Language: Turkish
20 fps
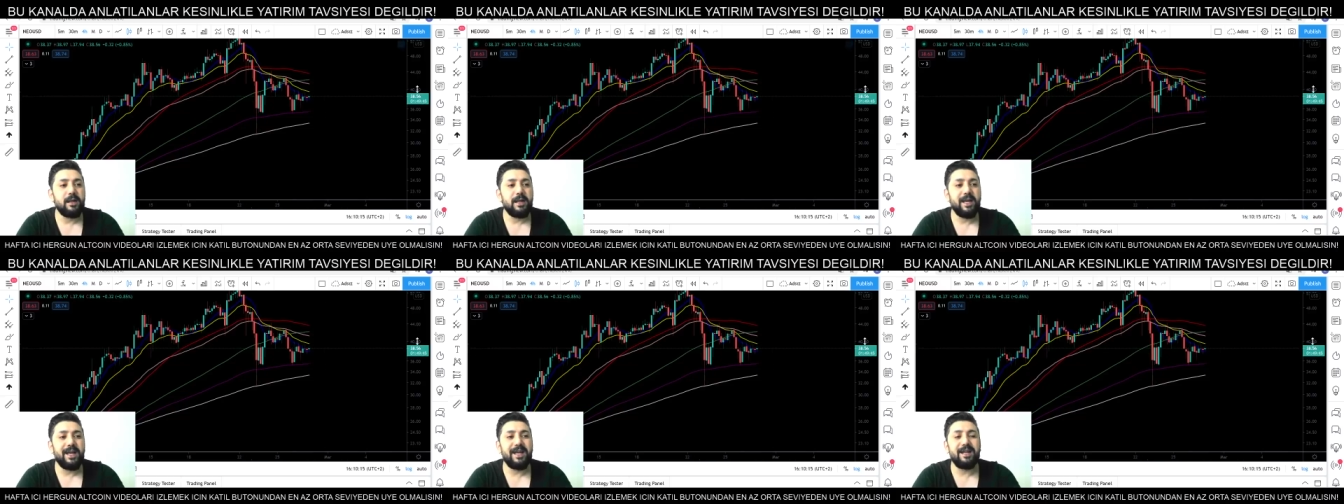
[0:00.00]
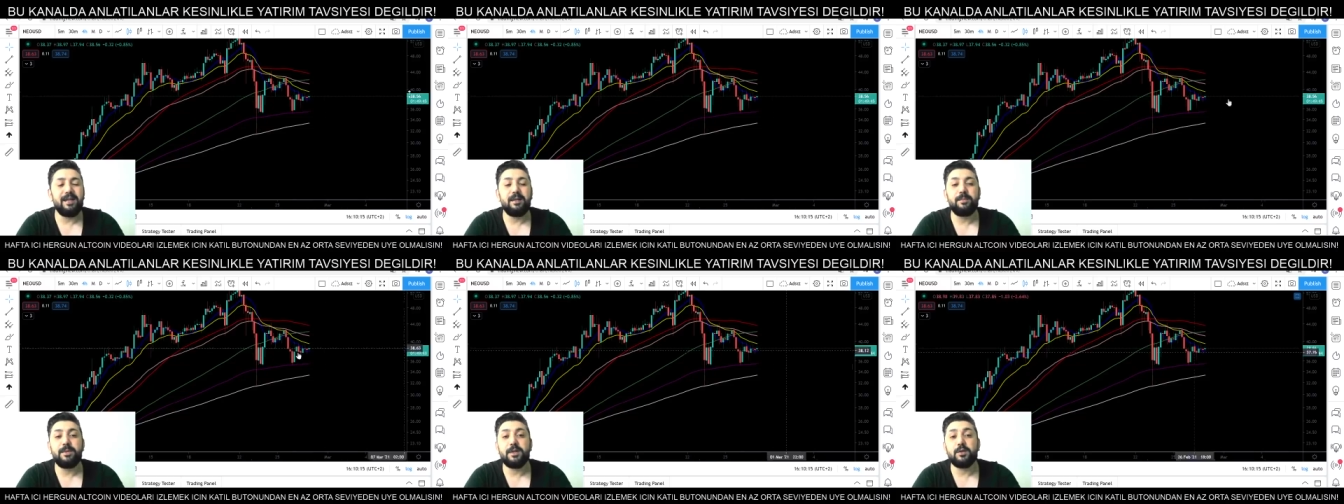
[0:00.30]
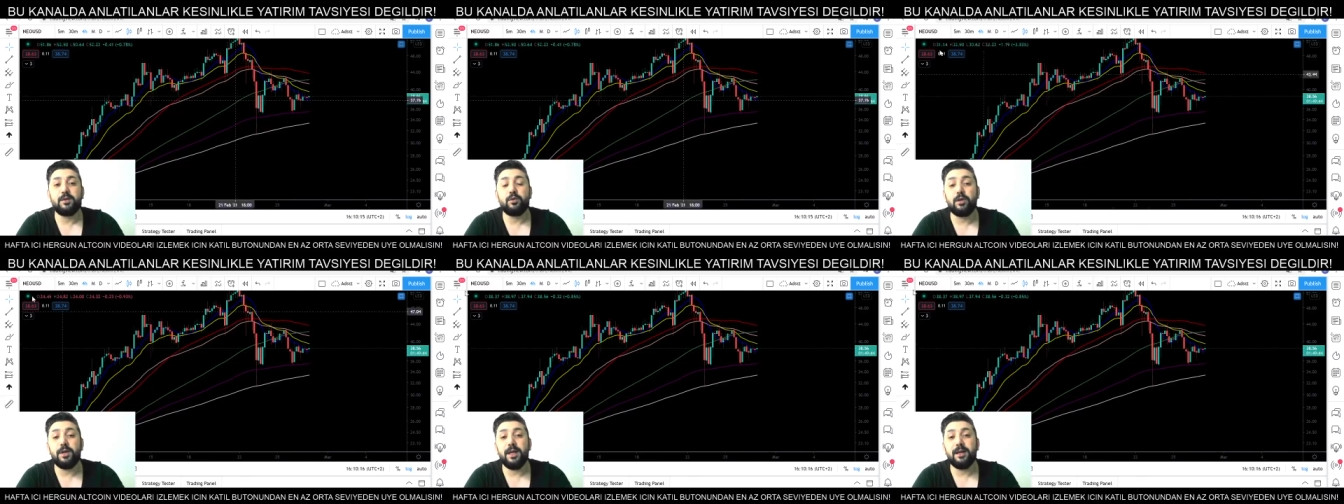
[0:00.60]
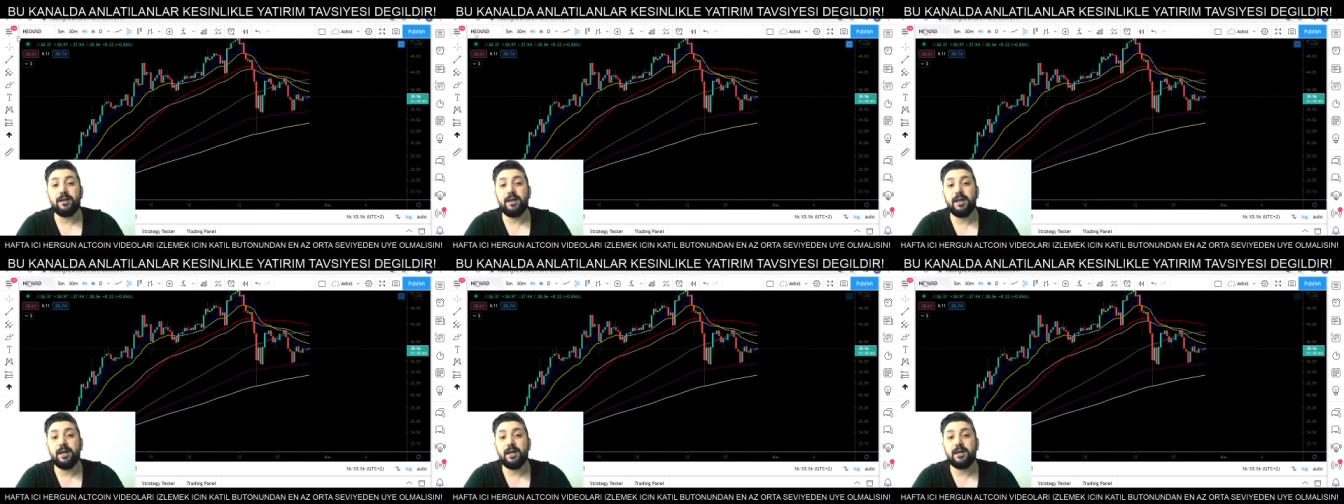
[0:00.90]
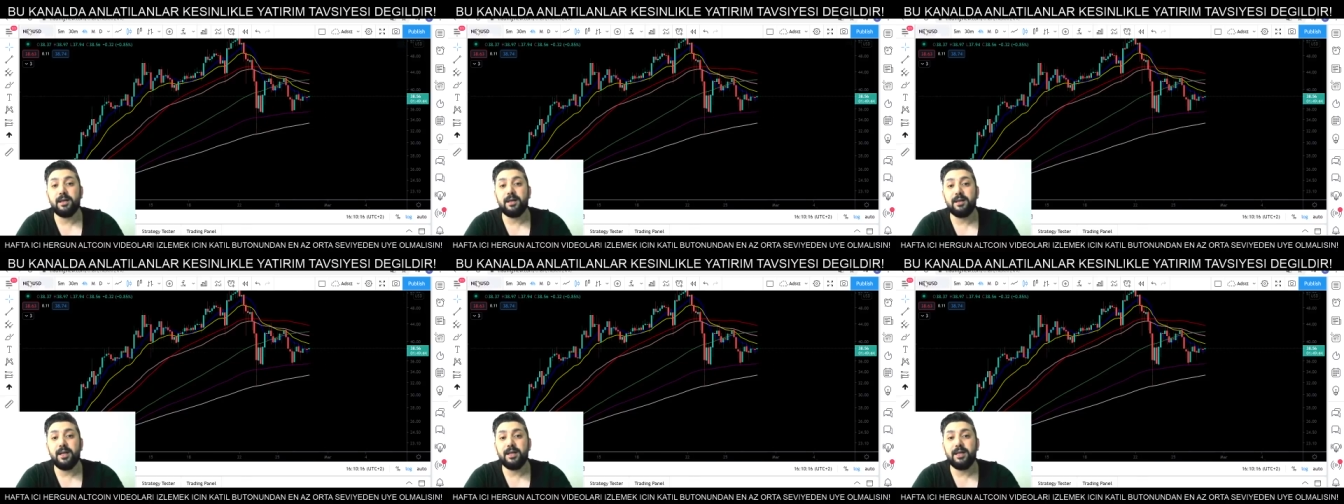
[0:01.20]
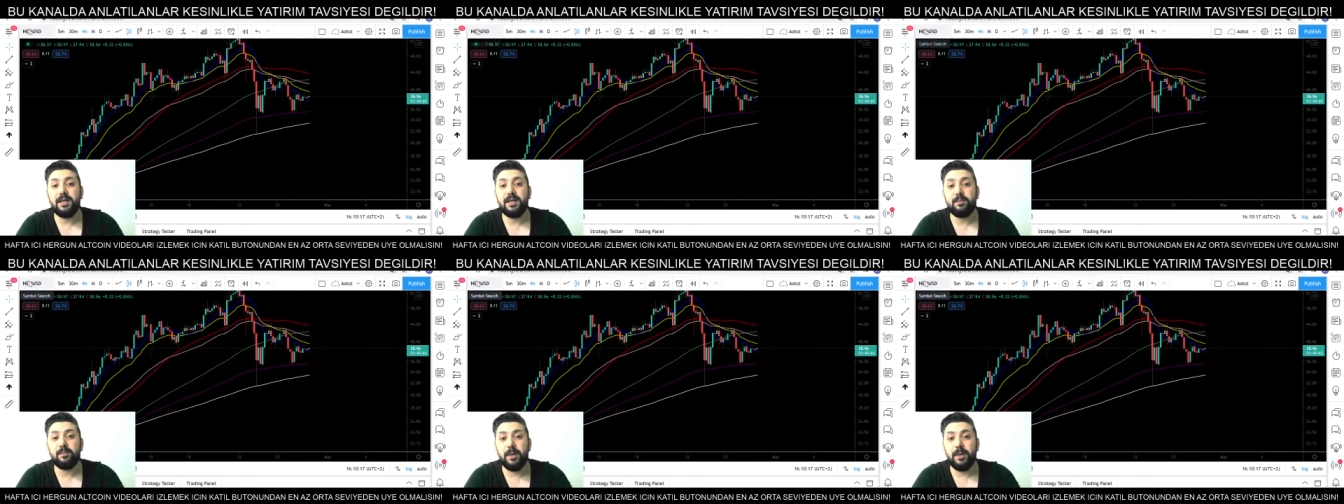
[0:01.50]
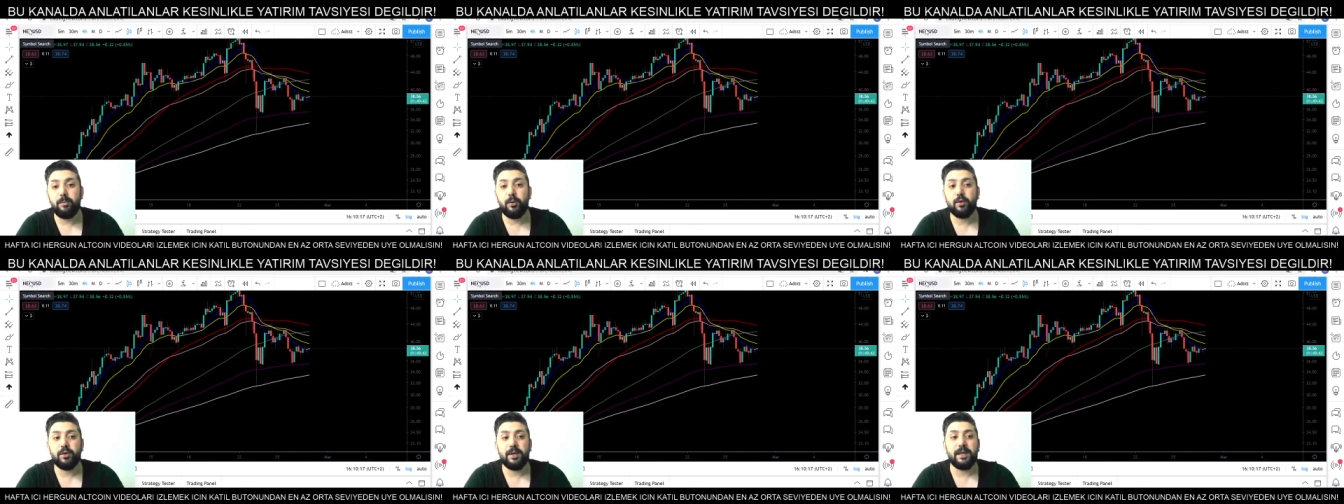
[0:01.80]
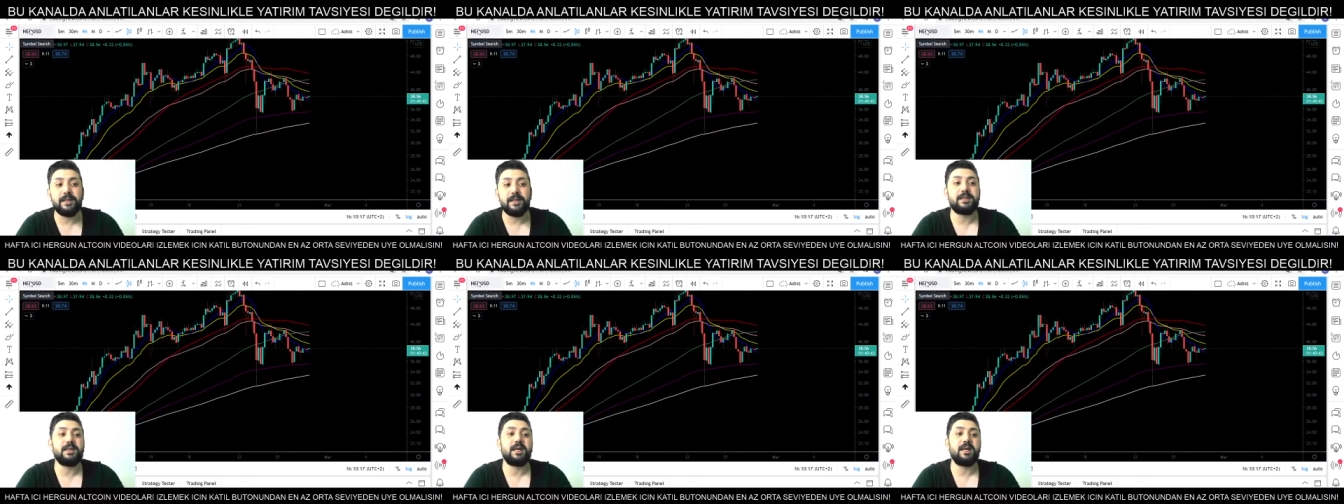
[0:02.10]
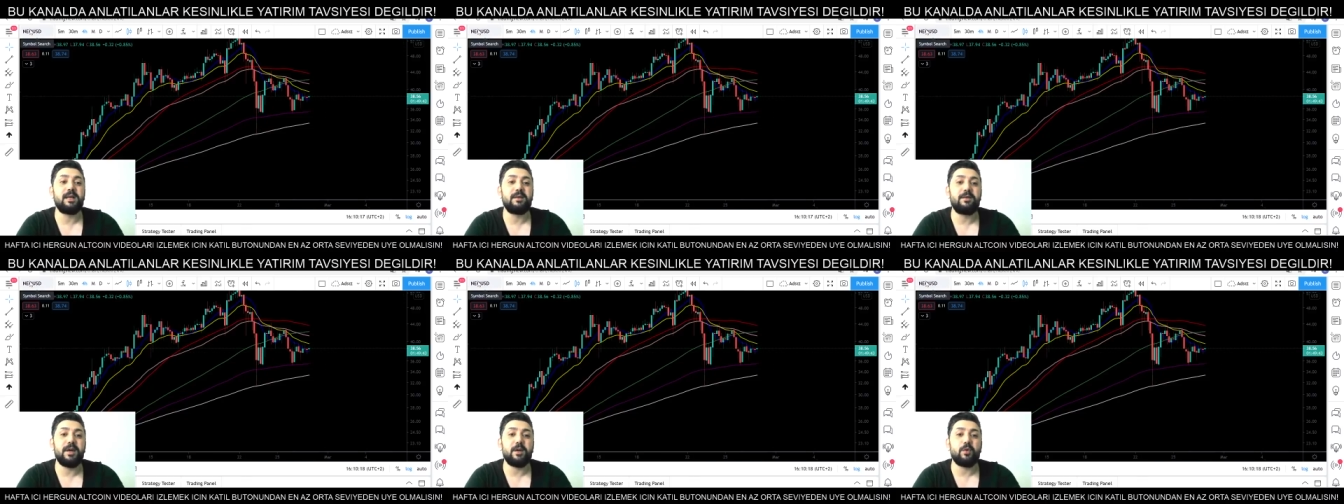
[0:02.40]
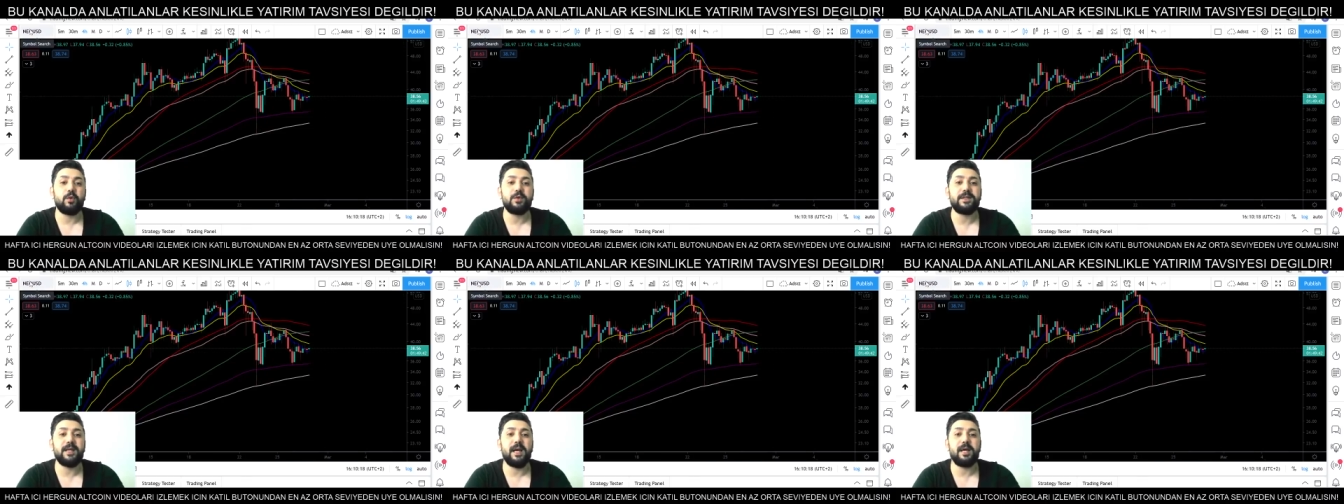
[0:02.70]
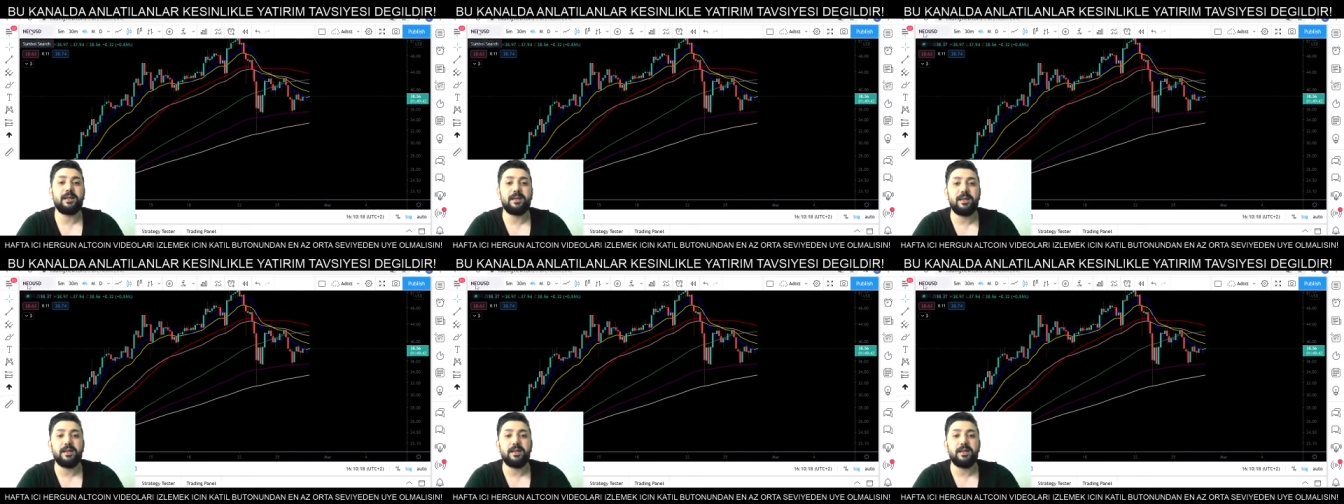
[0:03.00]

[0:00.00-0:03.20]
51 dolarlara kadar gitme potansiyeli var o saatten